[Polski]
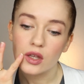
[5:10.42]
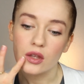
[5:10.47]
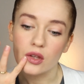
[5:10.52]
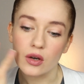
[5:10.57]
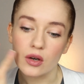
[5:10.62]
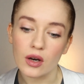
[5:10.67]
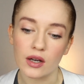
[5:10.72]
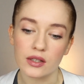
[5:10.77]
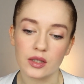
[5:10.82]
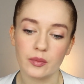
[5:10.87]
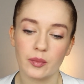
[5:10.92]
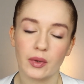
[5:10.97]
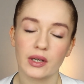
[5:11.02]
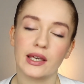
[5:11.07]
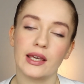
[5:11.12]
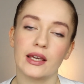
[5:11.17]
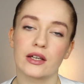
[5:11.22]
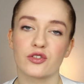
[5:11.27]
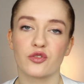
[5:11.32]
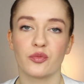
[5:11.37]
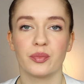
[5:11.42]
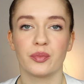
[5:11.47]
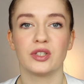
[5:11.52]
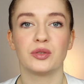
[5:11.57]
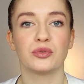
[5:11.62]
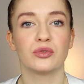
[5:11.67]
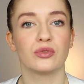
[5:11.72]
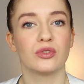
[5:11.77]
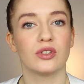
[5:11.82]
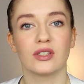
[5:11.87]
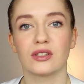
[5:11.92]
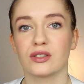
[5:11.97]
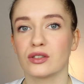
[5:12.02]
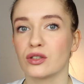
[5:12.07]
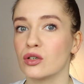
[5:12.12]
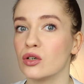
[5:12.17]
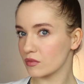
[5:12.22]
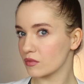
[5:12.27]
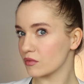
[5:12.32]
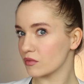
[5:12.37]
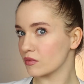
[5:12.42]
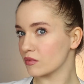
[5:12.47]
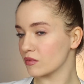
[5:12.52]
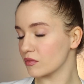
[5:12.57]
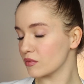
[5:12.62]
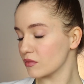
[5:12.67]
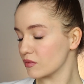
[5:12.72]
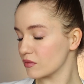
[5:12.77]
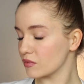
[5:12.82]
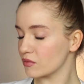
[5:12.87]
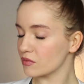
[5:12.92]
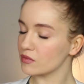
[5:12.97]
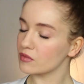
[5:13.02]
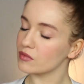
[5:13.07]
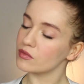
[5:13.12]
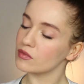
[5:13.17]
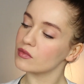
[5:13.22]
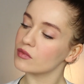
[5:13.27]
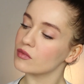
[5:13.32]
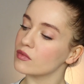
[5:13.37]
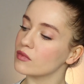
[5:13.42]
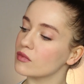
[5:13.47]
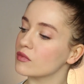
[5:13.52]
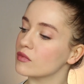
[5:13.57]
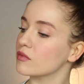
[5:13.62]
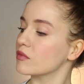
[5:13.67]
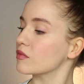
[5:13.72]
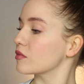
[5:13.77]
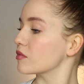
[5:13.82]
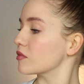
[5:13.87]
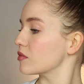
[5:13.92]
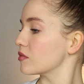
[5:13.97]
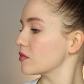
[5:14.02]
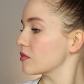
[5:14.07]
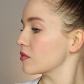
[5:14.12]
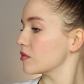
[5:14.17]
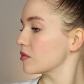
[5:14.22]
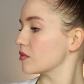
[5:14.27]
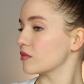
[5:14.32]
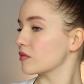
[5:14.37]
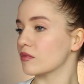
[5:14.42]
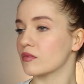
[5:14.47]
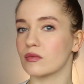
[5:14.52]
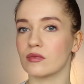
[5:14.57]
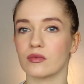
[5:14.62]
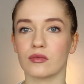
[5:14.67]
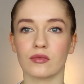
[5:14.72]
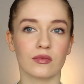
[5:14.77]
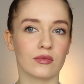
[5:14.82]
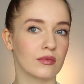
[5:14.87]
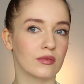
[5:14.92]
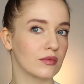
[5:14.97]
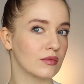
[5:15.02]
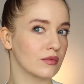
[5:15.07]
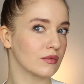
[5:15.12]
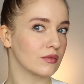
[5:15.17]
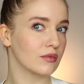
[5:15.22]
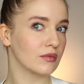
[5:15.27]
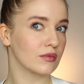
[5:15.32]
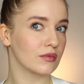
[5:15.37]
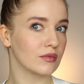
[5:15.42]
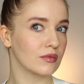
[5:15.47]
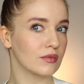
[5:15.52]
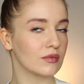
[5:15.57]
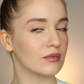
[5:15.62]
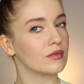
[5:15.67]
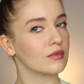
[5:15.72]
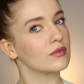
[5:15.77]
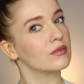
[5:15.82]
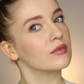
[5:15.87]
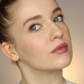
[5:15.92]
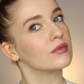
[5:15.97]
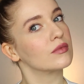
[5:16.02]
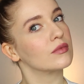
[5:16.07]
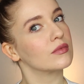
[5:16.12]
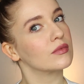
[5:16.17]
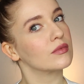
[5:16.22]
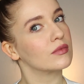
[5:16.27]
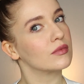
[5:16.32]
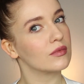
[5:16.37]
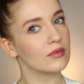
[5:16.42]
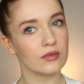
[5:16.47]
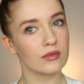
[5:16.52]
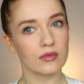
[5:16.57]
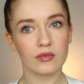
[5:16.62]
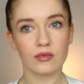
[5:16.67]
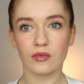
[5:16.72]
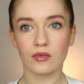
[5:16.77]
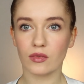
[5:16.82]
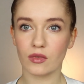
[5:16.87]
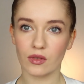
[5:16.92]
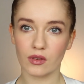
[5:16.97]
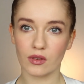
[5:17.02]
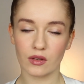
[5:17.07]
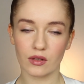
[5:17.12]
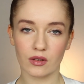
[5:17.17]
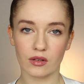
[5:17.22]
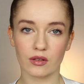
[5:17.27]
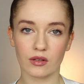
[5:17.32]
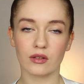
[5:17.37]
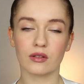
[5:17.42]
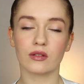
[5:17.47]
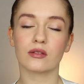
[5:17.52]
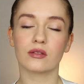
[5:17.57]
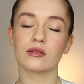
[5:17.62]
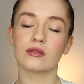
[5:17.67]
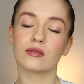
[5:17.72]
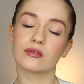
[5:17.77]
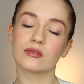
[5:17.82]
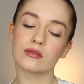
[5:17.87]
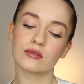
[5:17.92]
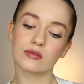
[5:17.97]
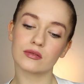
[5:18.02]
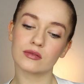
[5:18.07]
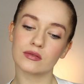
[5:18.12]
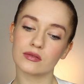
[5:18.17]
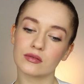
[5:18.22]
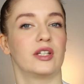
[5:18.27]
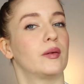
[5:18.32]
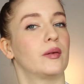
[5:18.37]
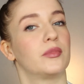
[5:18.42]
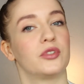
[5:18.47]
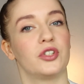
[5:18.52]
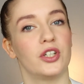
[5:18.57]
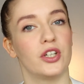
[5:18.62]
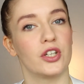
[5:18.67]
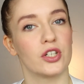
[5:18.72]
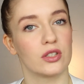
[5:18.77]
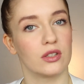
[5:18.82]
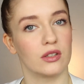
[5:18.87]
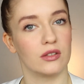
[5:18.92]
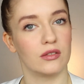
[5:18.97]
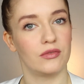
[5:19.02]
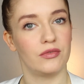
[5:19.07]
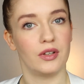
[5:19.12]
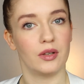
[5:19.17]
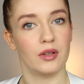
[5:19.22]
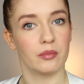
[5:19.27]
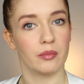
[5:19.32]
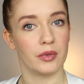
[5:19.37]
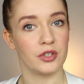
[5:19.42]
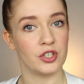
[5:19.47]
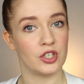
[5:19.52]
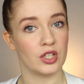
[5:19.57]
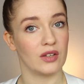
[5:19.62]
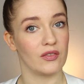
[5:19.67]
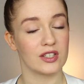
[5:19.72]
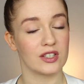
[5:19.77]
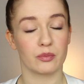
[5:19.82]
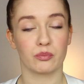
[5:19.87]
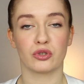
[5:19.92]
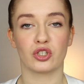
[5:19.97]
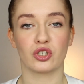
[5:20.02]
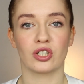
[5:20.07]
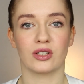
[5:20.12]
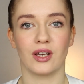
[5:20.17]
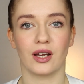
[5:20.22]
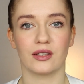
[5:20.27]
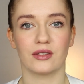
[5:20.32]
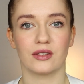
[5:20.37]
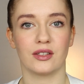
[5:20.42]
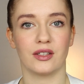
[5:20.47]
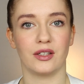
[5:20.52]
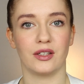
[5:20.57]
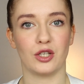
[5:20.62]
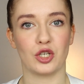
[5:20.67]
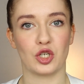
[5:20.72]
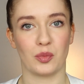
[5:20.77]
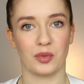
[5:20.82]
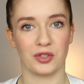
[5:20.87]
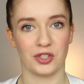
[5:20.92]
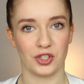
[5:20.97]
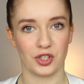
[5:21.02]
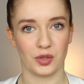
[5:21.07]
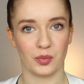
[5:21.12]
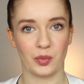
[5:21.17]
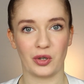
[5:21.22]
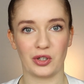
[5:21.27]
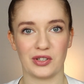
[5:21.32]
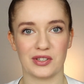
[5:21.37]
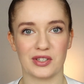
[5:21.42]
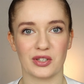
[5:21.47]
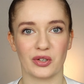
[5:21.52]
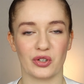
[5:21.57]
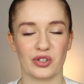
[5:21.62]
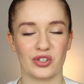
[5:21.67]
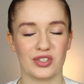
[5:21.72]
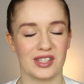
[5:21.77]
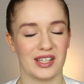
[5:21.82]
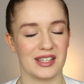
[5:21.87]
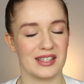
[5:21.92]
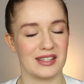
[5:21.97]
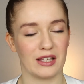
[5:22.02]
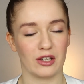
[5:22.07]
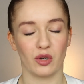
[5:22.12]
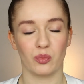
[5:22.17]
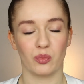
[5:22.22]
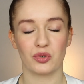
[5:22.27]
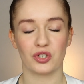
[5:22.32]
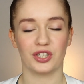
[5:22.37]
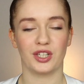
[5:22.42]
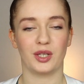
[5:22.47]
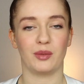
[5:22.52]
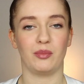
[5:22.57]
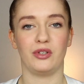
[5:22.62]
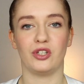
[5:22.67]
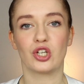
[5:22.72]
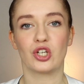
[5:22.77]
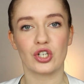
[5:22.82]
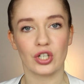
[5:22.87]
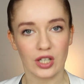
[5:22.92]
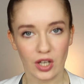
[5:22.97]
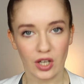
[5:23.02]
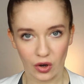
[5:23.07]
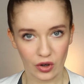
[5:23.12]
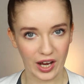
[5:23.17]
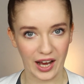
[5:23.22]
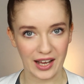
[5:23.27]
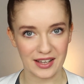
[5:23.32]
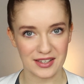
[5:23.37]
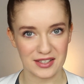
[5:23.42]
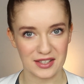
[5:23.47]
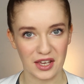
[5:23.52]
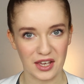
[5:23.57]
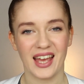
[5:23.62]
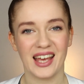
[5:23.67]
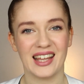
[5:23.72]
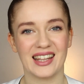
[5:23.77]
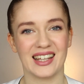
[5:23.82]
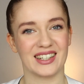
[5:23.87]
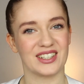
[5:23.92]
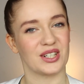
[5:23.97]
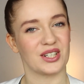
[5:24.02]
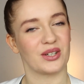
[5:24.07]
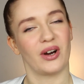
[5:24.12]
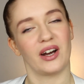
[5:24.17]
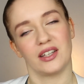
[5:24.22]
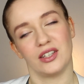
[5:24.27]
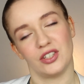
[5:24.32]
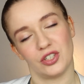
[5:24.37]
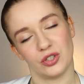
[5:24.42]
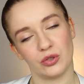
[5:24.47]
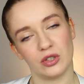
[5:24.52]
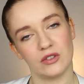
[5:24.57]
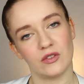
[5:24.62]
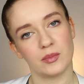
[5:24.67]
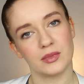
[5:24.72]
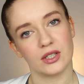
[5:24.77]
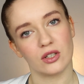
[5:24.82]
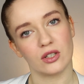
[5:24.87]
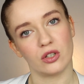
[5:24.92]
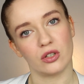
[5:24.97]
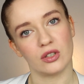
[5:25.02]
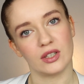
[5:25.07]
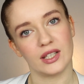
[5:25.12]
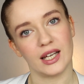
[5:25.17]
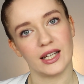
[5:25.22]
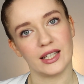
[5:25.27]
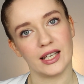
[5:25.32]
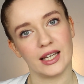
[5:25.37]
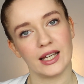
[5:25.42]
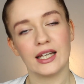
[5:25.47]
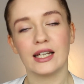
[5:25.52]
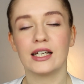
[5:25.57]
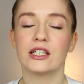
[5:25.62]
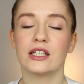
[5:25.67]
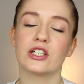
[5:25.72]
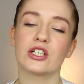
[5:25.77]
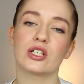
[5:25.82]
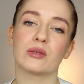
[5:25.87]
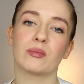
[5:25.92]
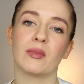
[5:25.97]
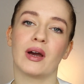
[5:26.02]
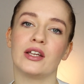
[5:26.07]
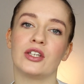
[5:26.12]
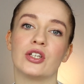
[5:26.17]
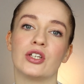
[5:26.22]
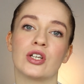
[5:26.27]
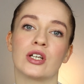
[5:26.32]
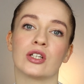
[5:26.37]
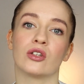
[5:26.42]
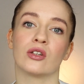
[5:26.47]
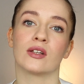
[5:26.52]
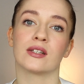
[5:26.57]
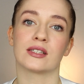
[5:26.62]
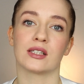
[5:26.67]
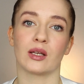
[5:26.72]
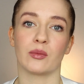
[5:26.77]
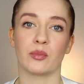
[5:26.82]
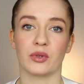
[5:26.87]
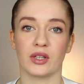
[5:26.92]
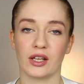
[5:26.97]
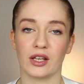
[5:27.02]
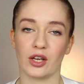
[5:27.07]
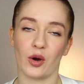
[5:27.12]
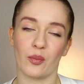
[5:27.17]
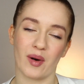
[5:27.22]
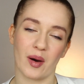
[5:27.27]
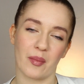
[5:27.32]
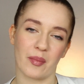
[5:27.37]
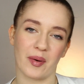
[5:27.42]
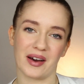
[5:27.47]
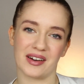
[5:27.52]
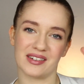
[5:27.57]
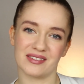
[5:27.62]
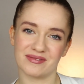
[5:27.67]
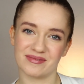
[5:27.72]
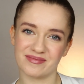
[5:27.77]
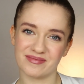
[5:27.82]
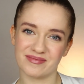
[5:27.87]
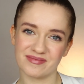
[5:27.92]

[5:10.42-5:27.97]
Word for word: i kochani, makijaż w 5 minut jest gotowy. Tak możemy zaprezentować się naszemu szefowi, przełożonemu czy innemu menadżerowi. Kochani, mam nadzieję, że ten film będzie dla Was przydatny i że będziecie mogli skorzystać z niego przy najbliższej okazji. Także kochani, dziękuję Wam za oglądanie. Trzymajcie się do następnego. Papa. Pa.